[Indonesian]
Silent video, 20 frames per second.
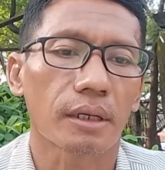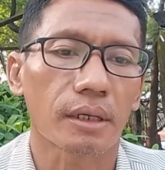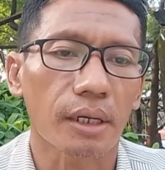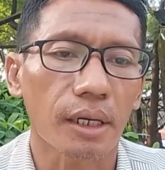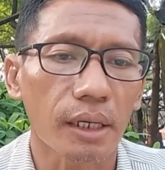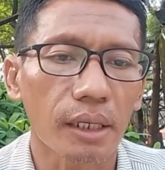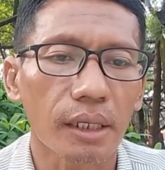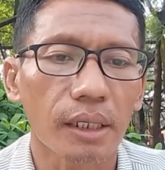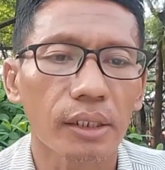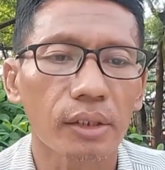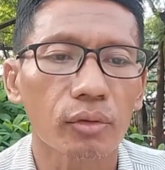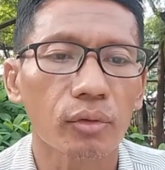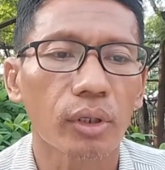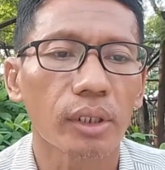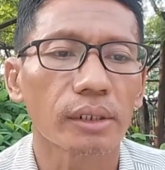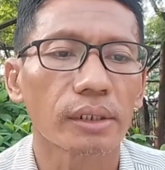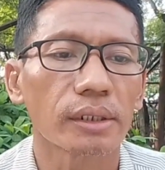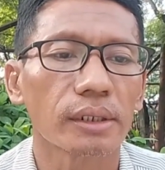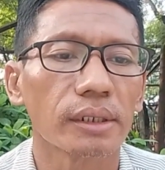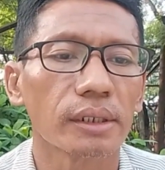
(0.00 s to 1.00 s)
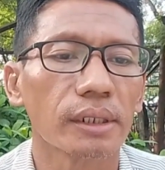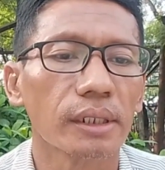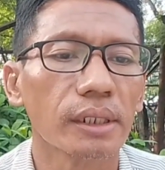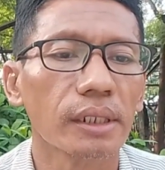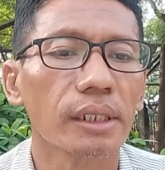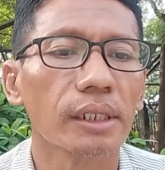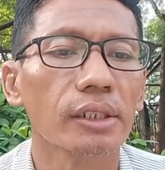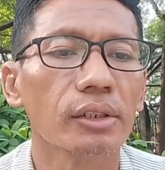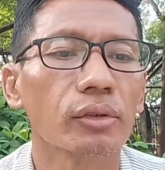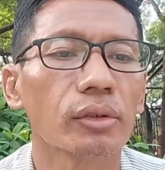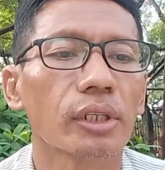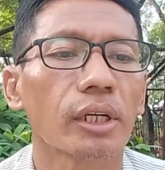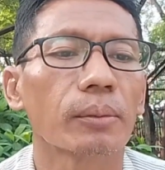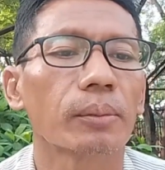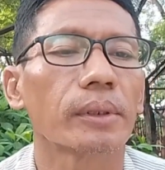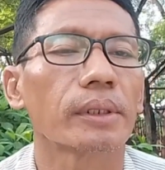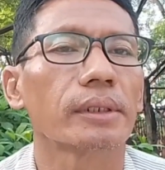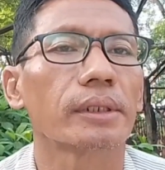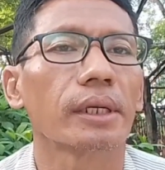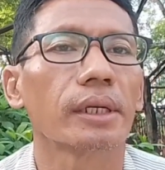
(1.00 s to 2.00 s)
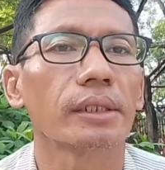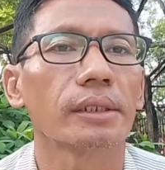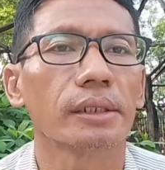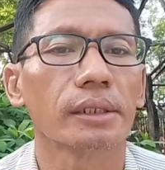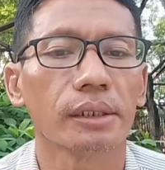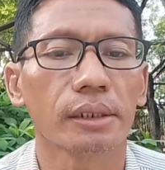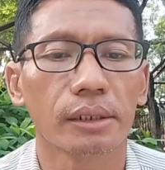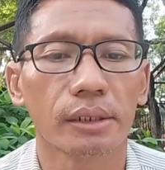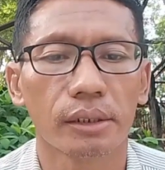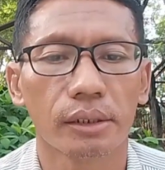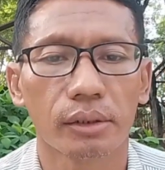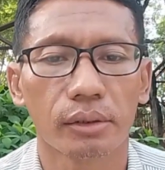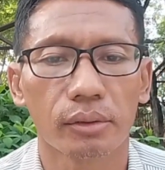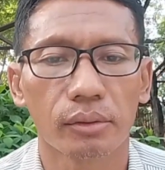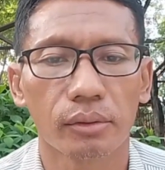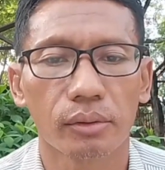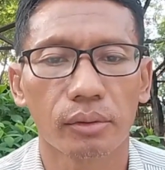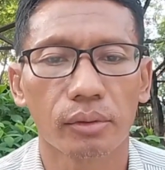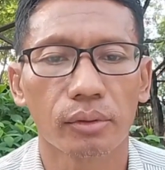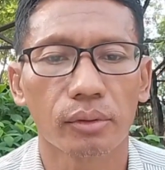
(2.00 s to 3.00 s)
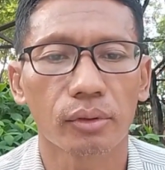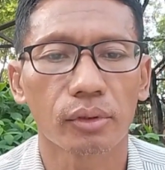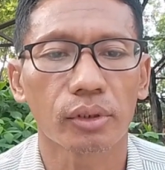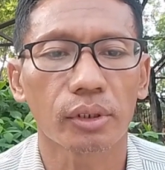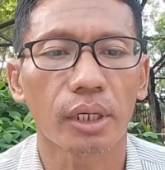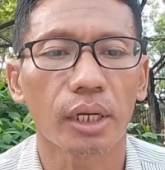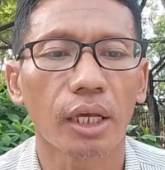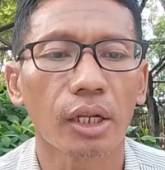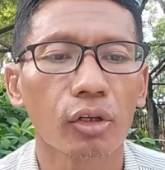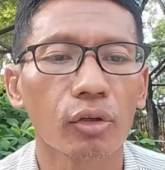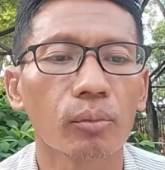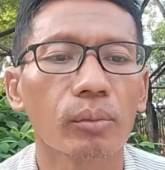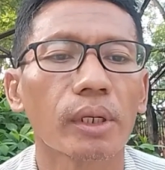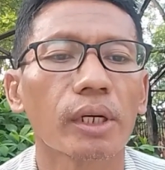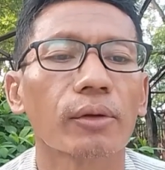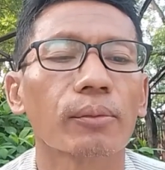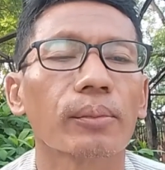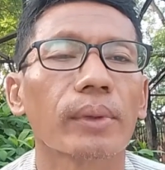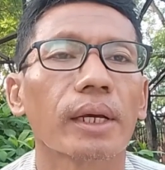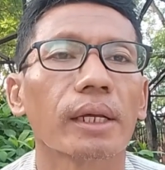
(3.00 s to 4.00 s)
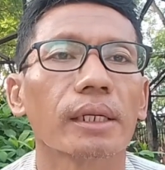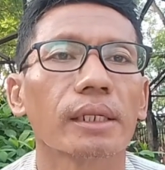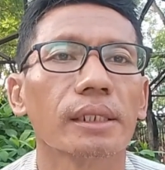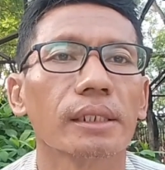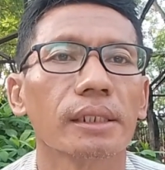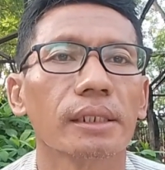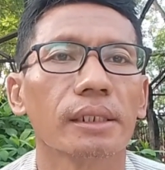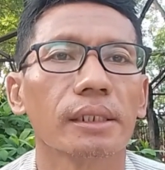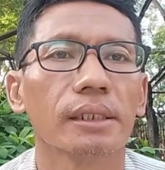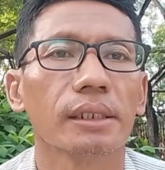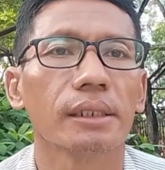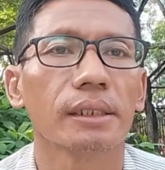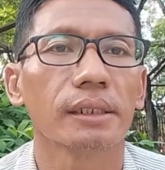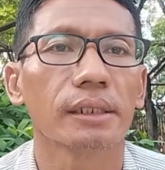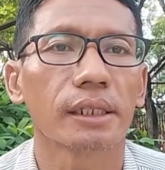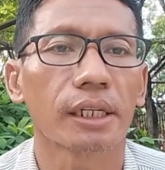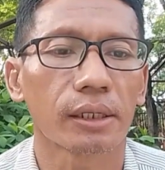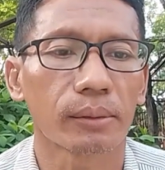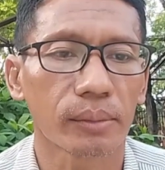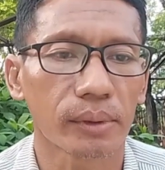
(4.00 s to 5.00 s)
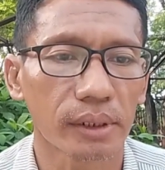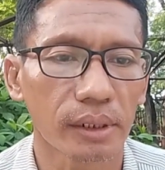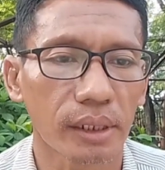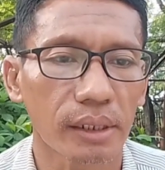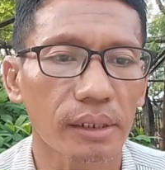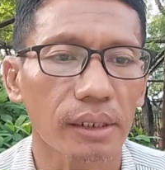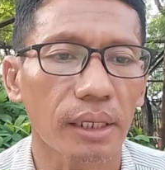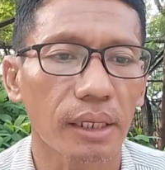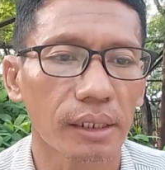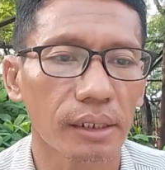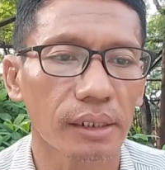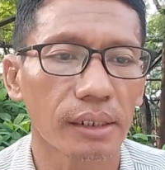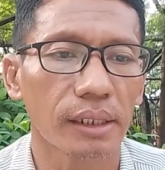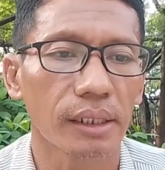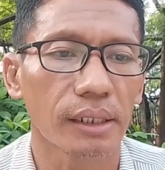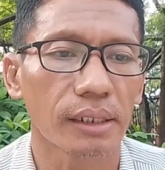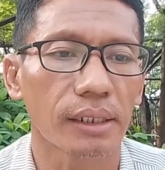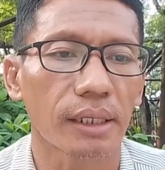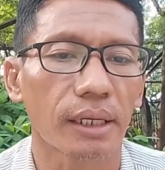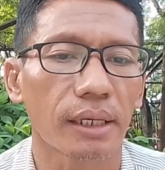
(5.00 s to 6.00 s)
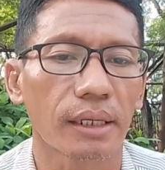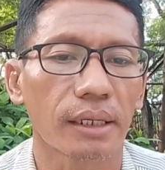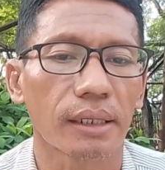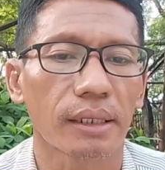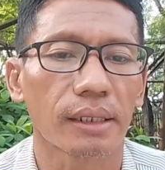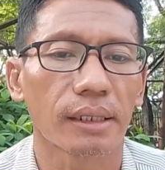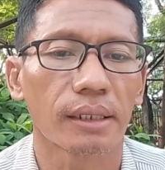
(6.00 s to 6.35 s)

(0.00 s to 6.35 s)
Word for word: karena Tuhan sendiri sudah berjanji untuk selalu menemani dan menyertai kita.